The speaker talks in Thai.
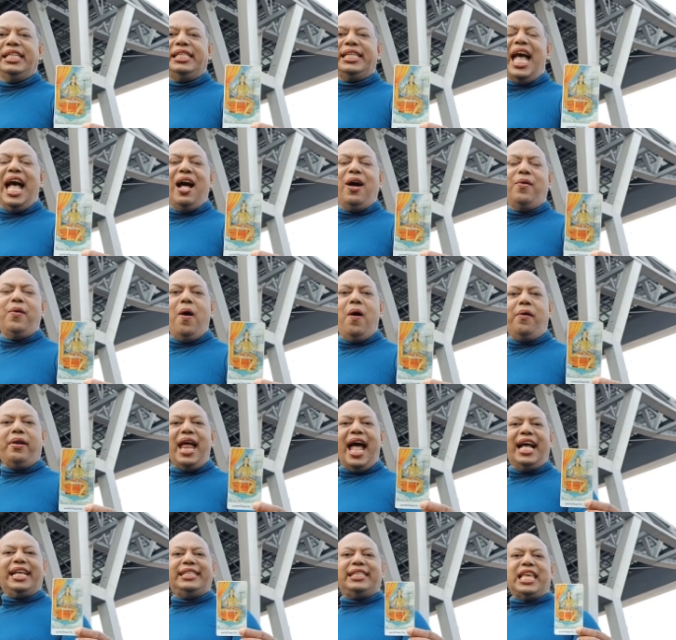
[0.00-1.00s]
ชาว
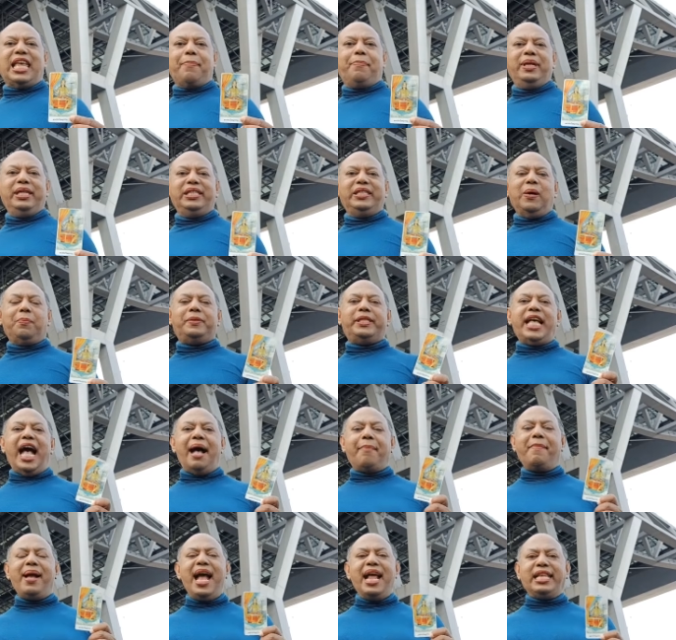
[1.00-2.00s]
ราศีพฤษภสา
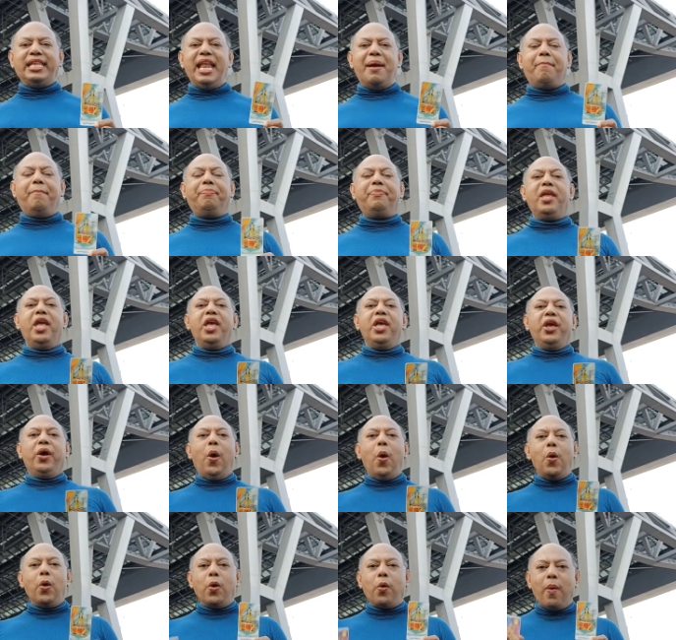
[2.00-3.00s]
มารถนำ
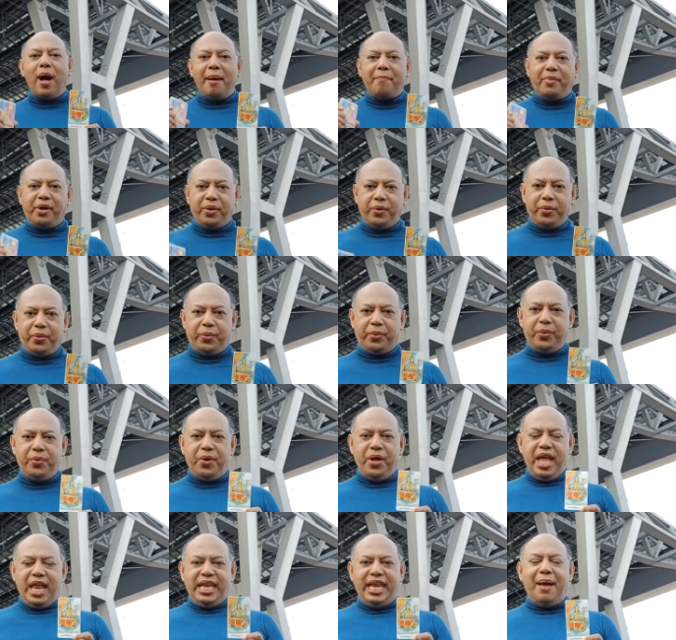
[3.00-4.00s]
องค์ความรู้
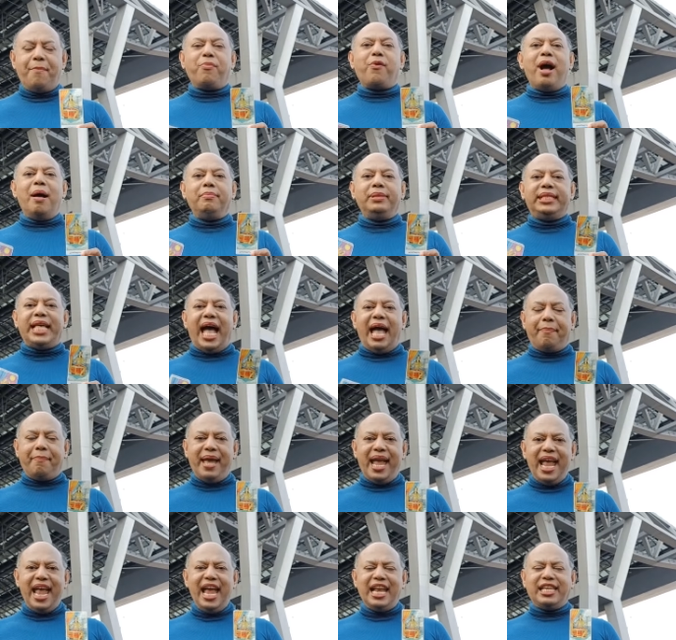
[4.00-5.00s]
นำความสา
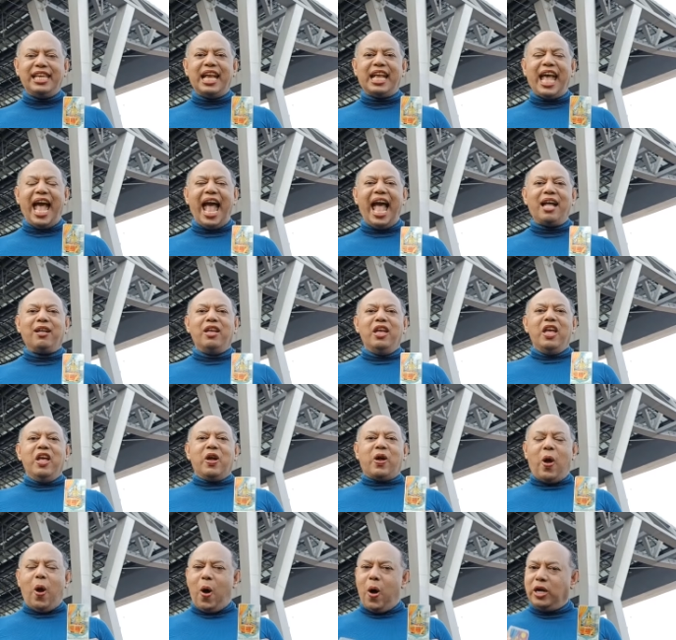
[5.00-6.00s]
มารถนะคะ
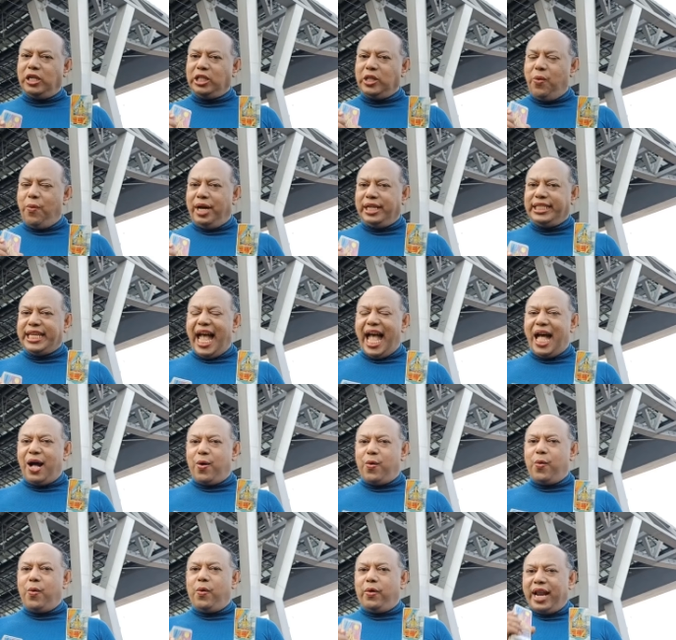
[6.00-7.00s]
ของตัวชาว
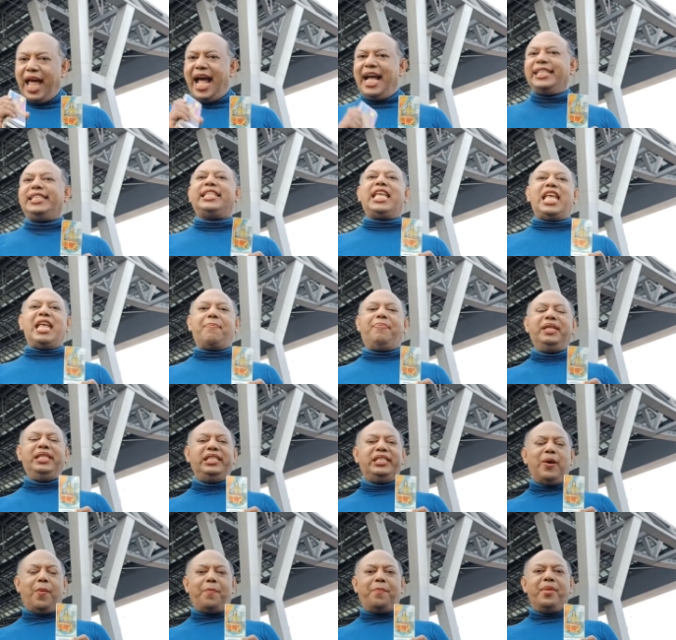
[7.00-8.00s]
ราศีพฤ
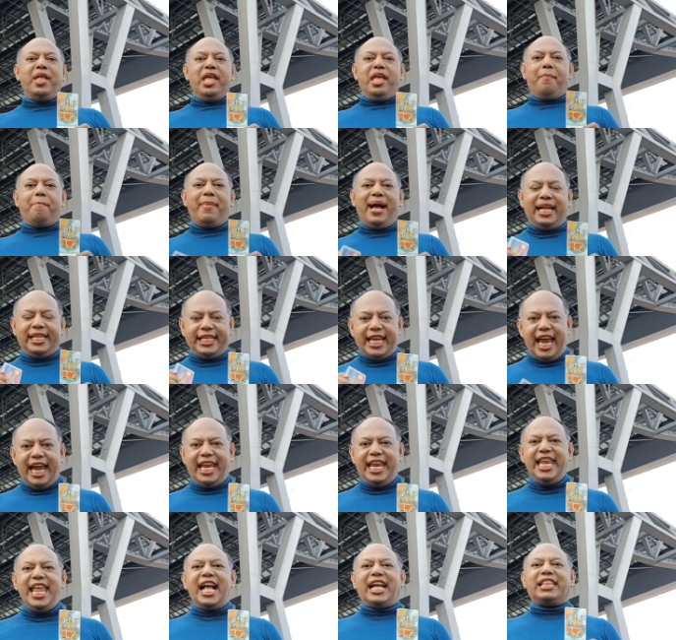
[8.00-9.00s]
ษภมาใช้
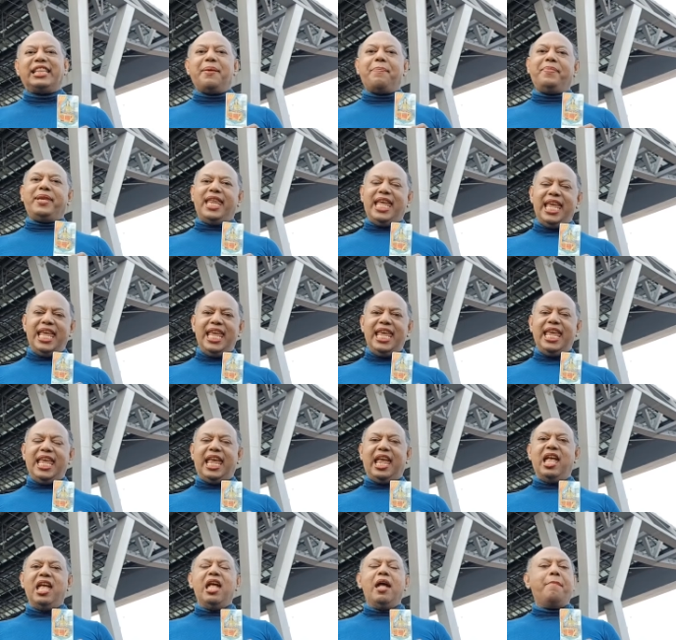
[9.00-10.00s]
ได้อย่างเต็มที่
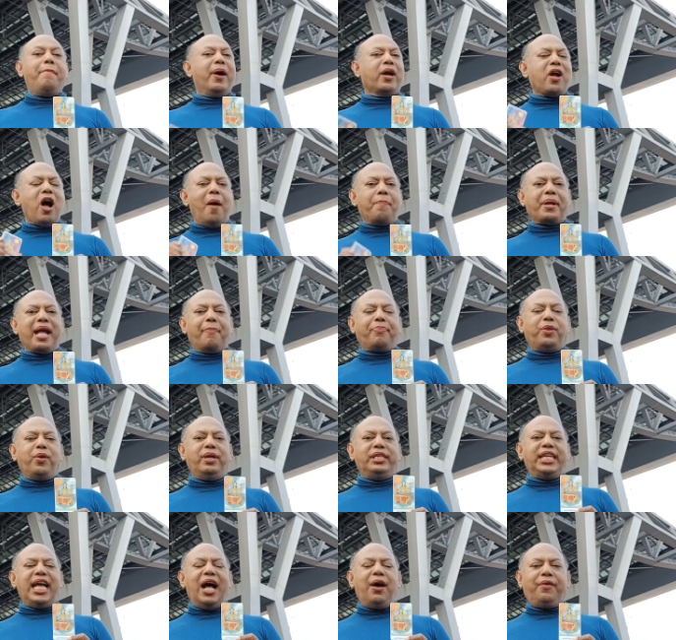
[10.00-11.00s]
ประกอบกับตัว
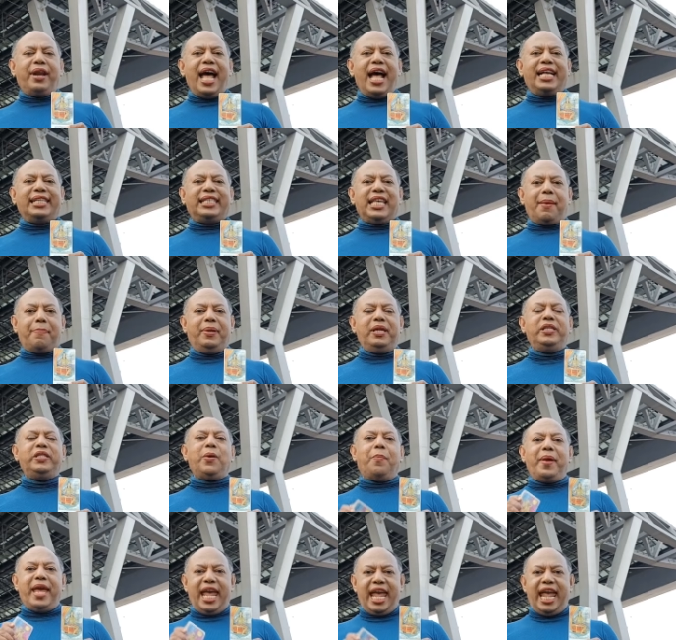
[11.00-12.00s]
ชาวราศีพฤษ
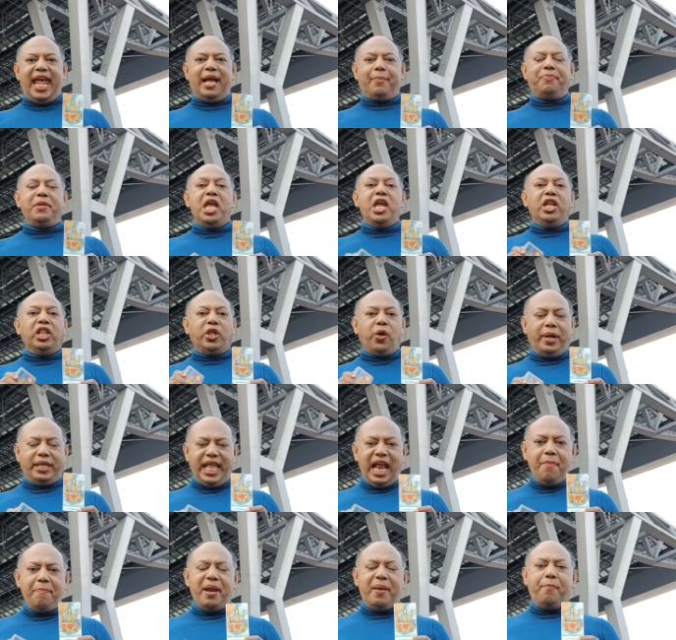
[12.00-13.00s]
ภเอง ตัว
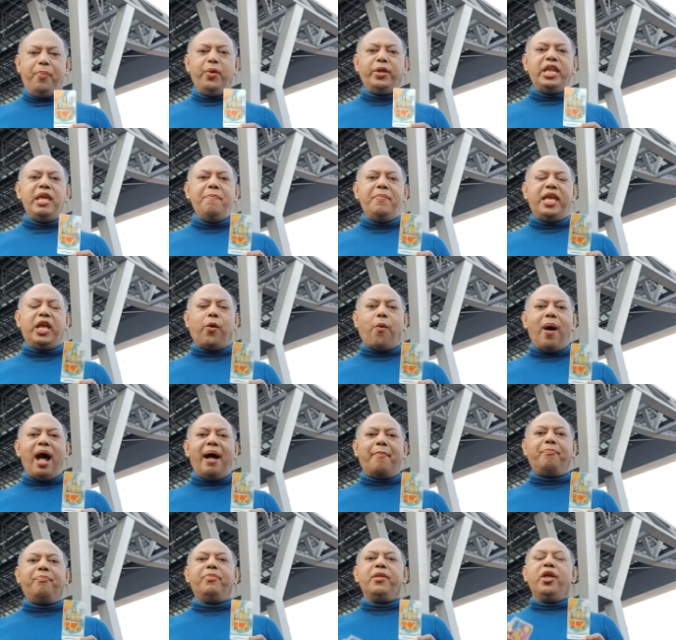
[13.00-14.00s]
ท่านเป็นผู้ที่มีควา
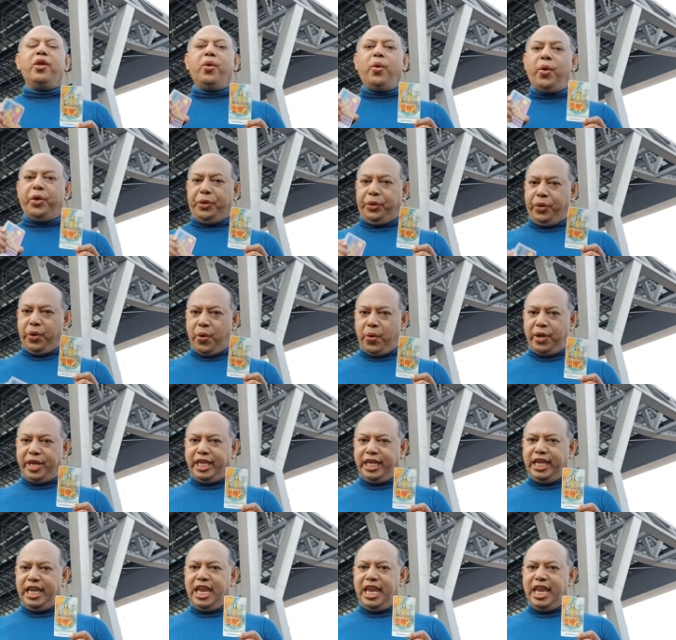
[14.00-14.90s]
มอดทน